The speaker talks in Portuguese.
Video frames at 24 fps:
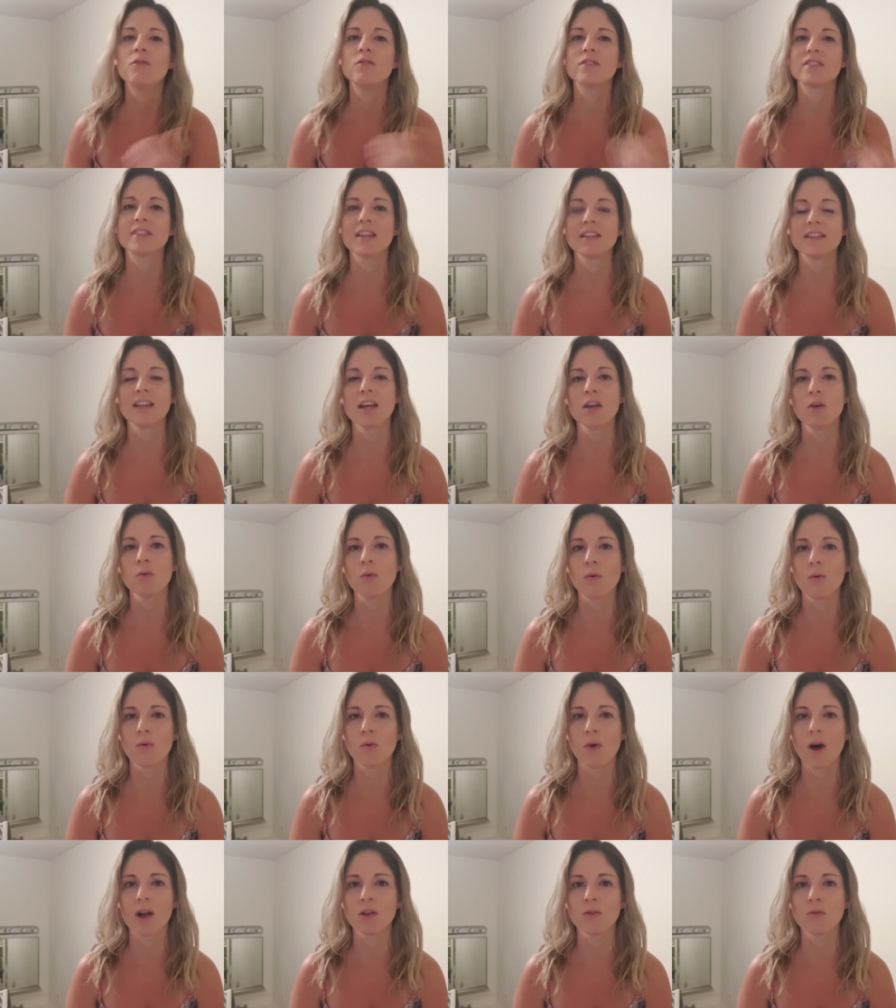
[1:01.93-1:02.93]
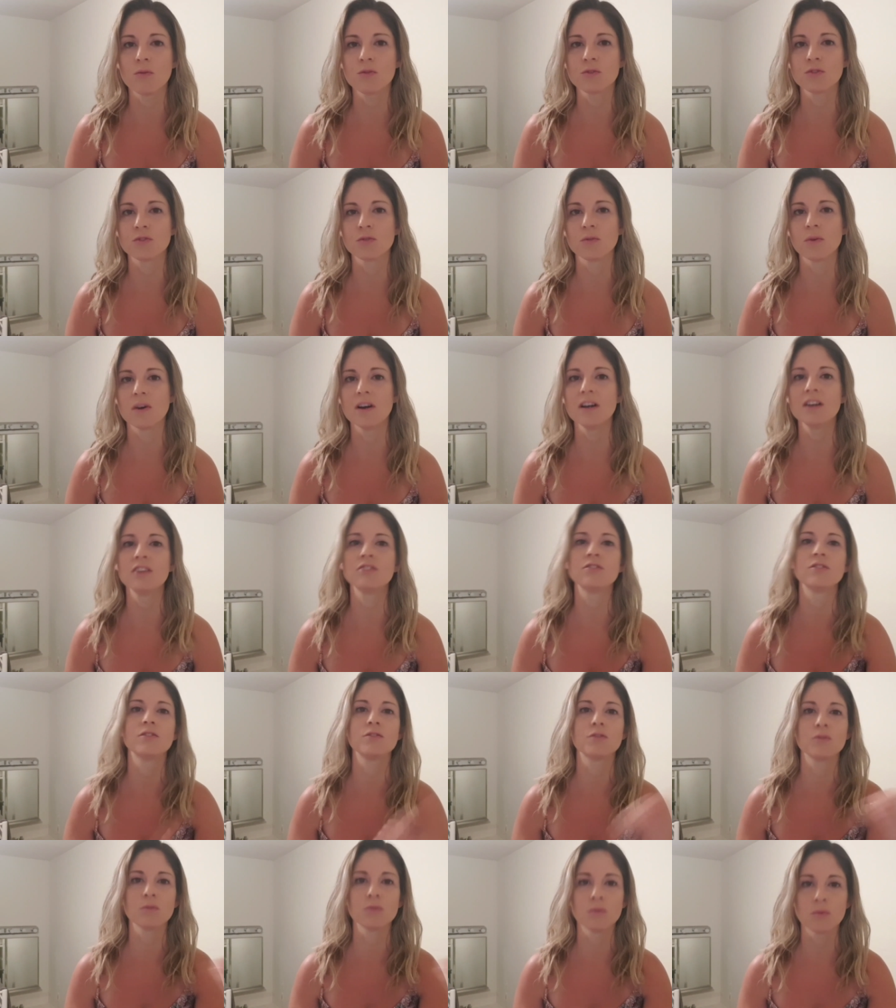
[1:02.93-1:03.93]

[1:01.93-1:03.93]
Você tem o, o Alonso antes,